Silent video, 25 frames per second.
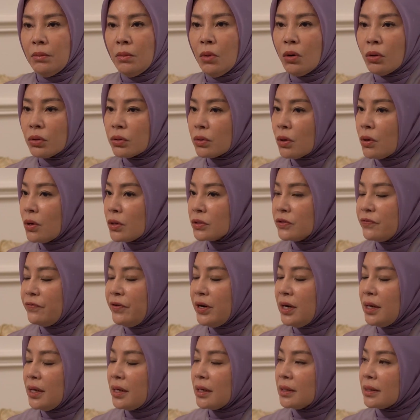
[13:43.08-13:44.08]
botox,
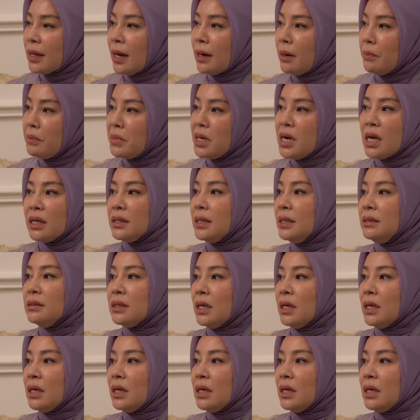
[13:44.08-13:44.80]
filler, tanam benang dan